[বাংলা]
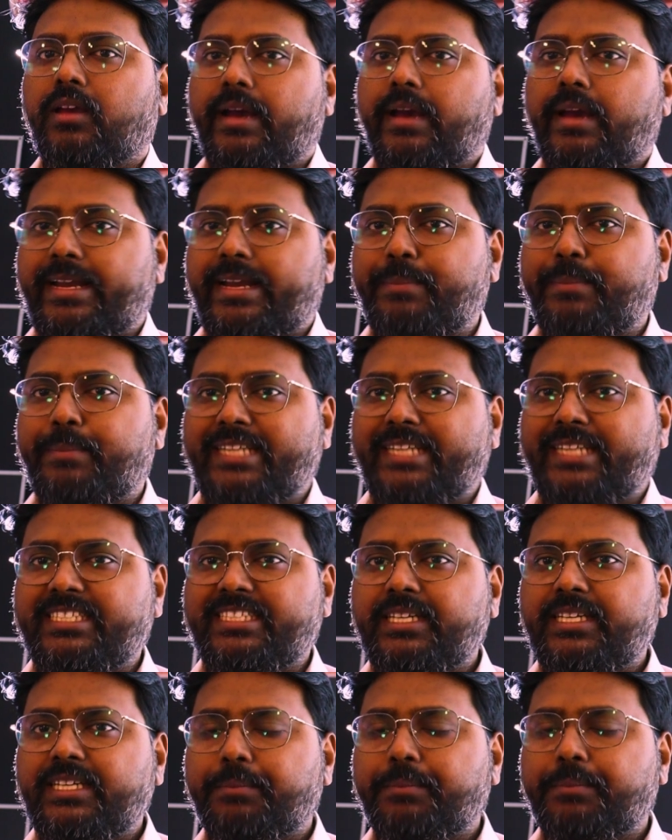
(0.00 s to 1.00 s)
একটা বাড়ি
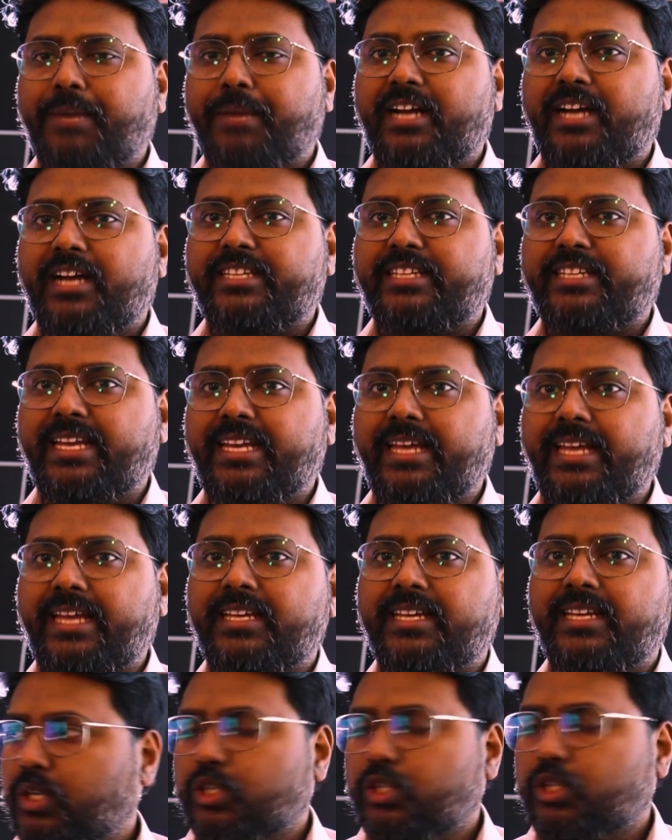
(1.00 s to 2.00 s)
বানাতে গেলে
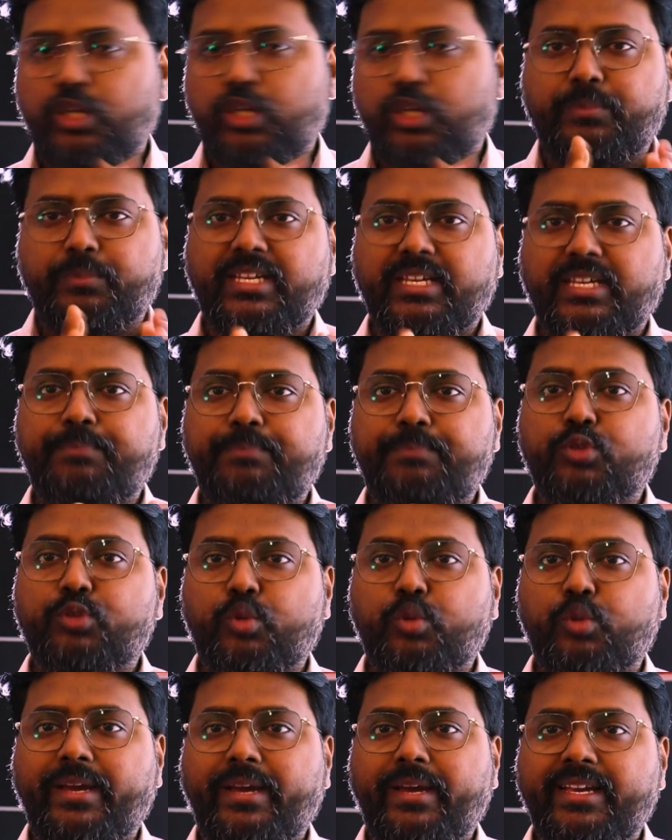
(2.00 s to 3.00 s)
সব থেকে
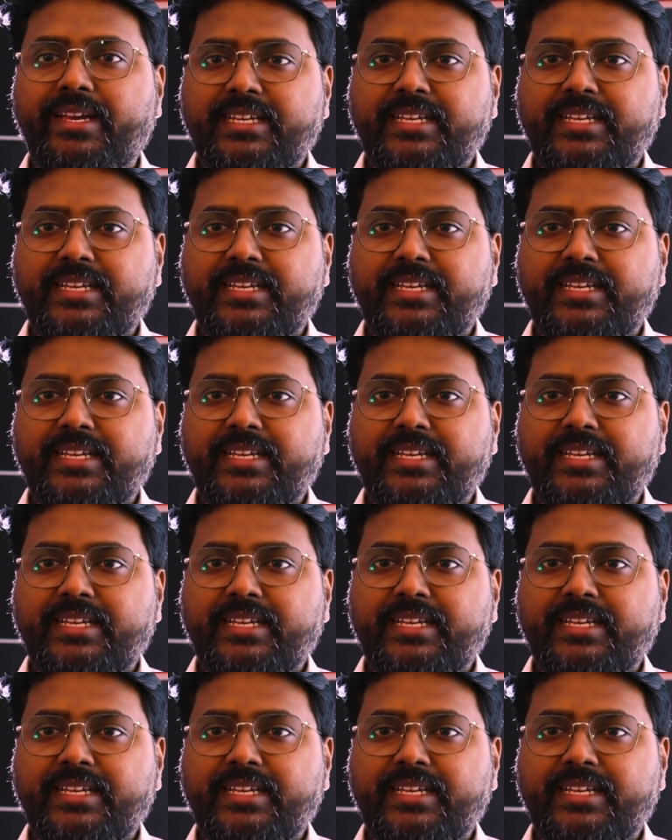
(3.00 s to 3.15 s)
প্রথমে